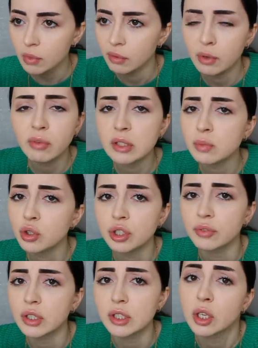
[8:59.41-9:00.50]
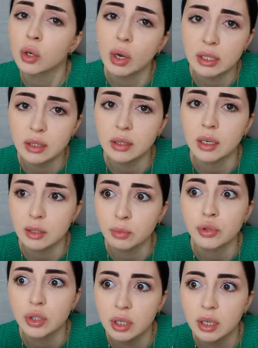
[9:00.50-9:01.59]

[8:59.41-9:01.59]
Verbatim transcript: вы, возможно, в неделю один раз будете